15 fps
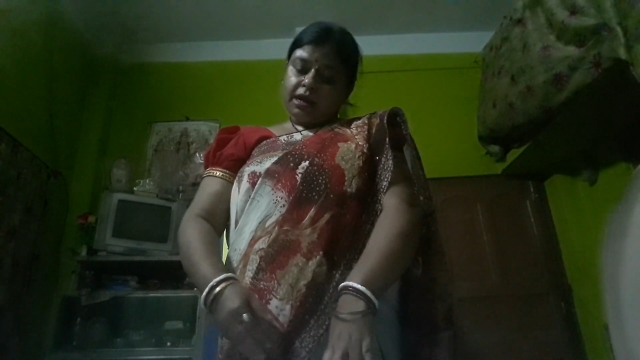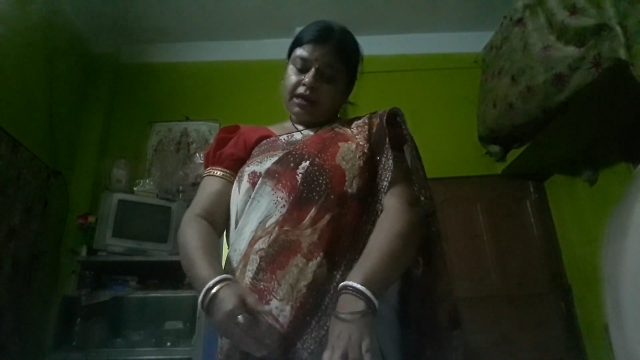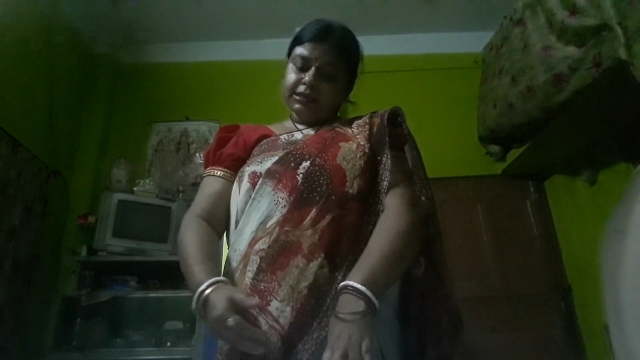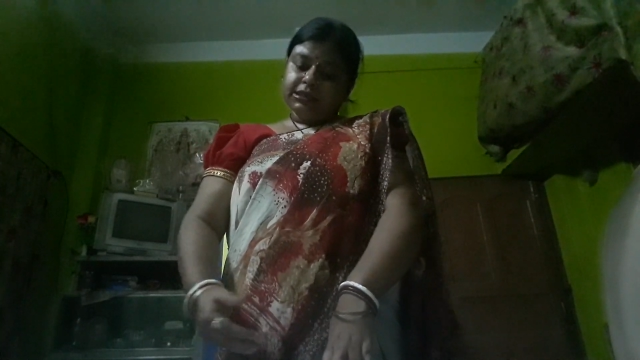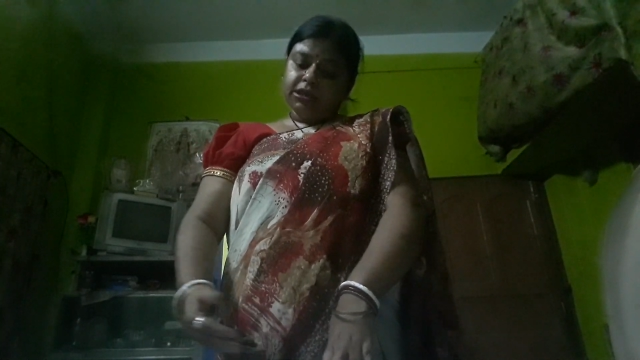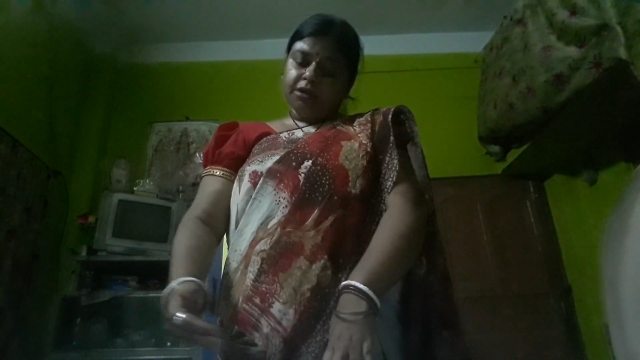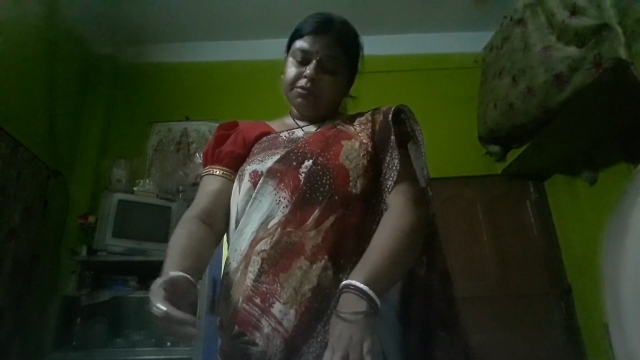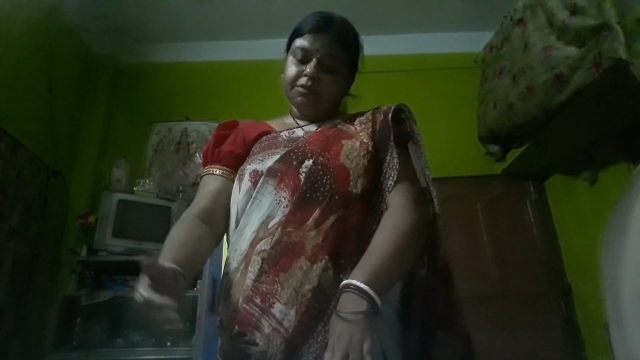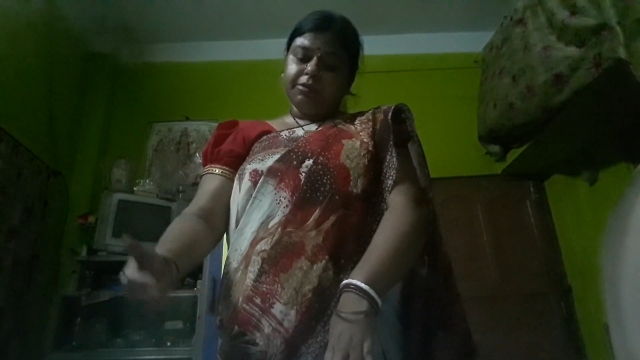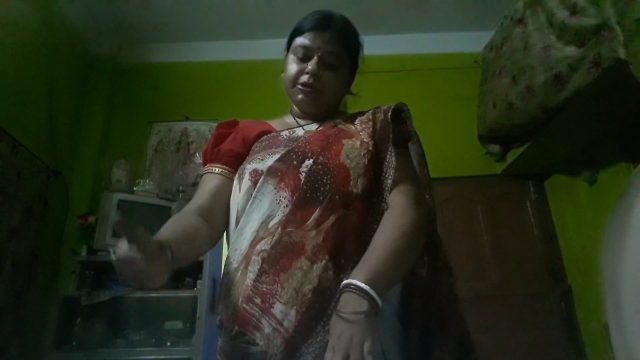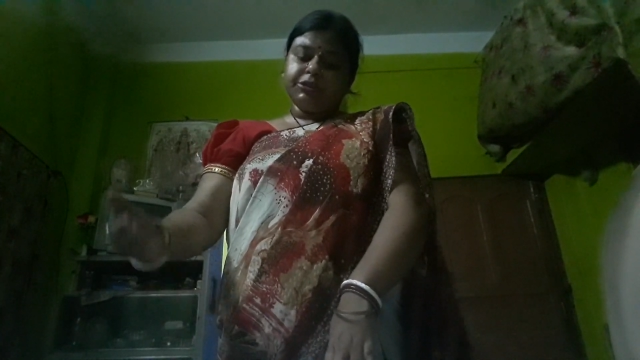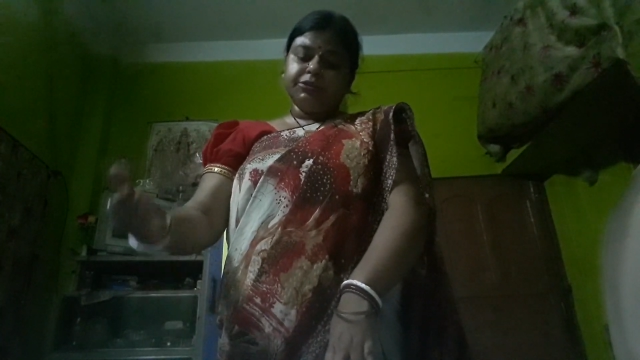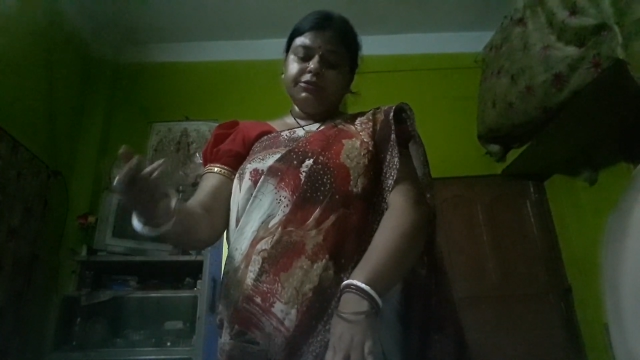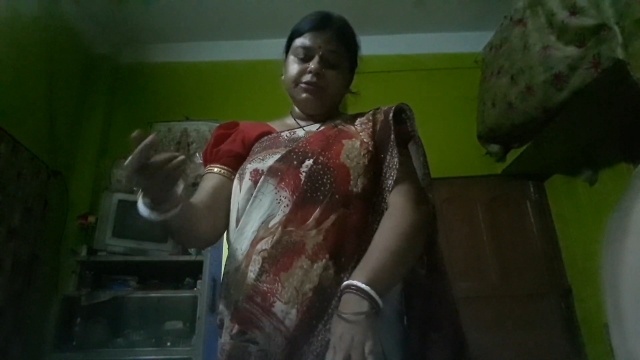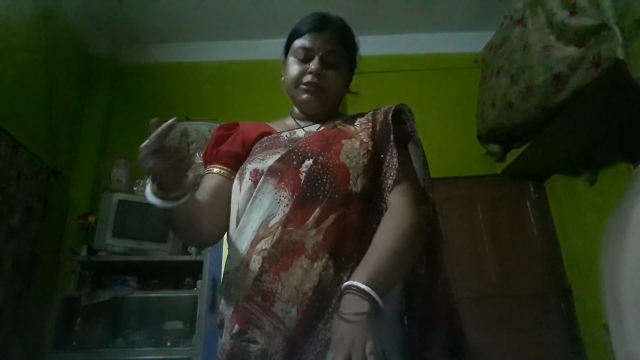আজি নব
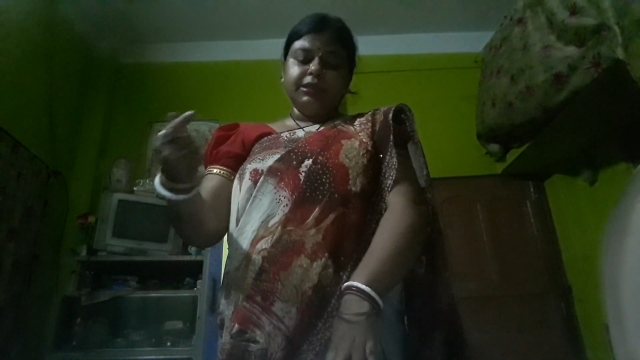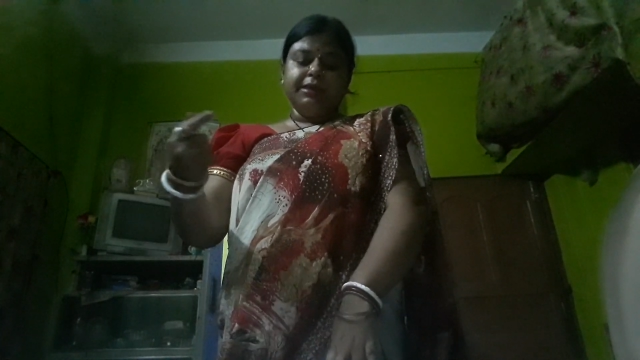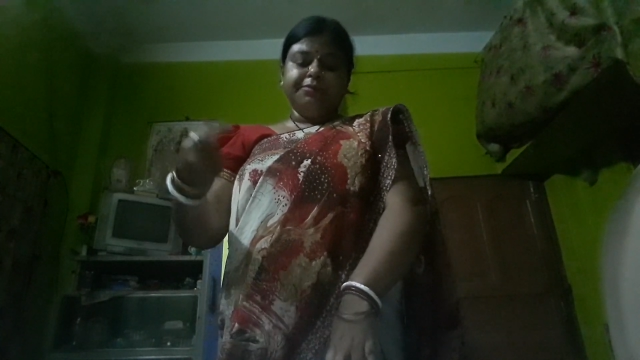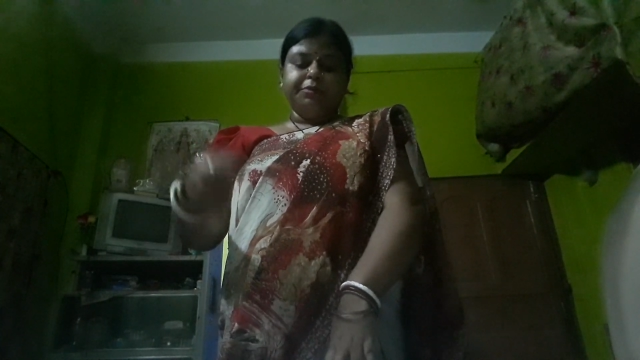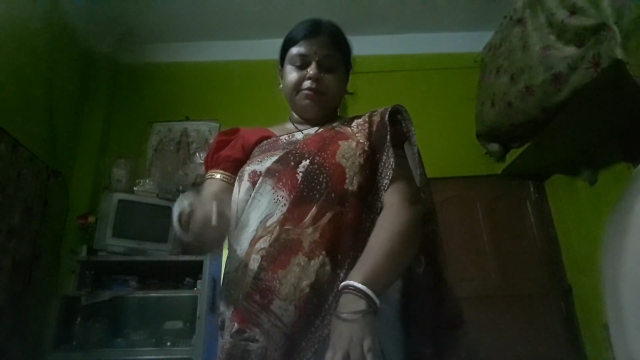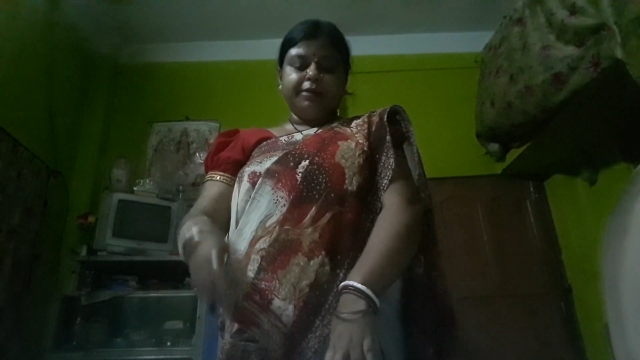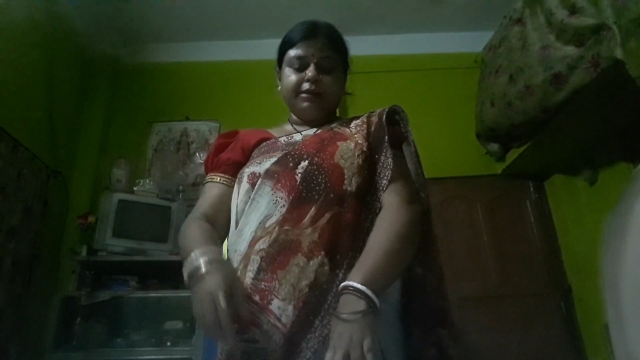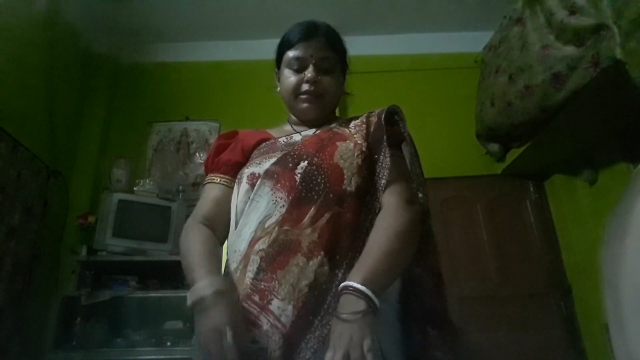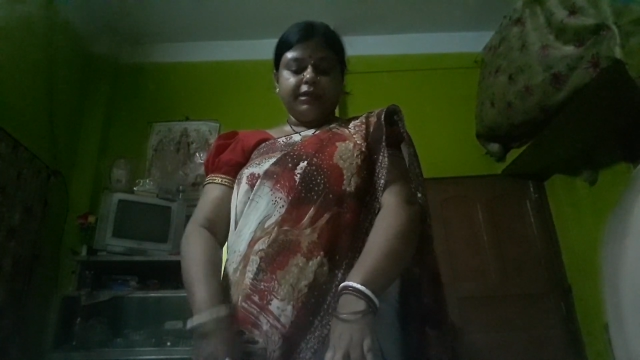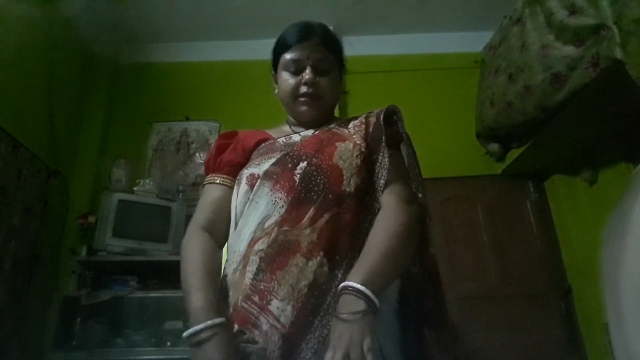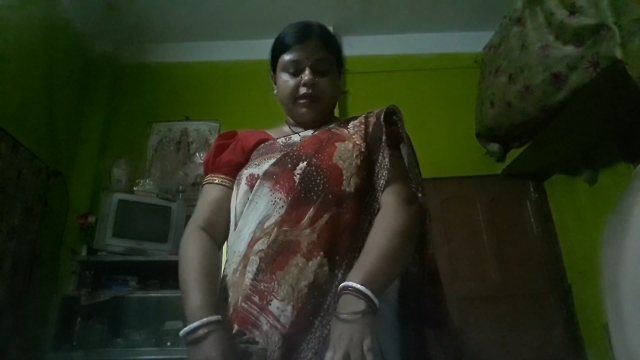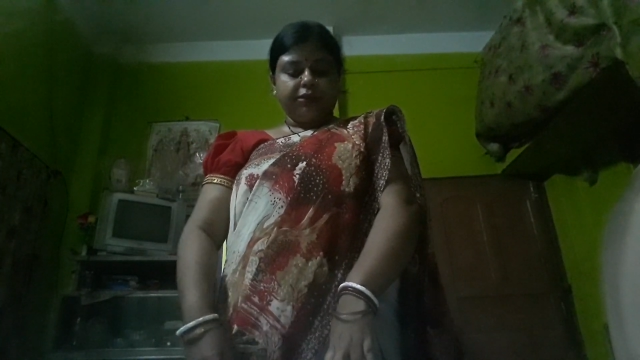বসন্তের প্রভাতের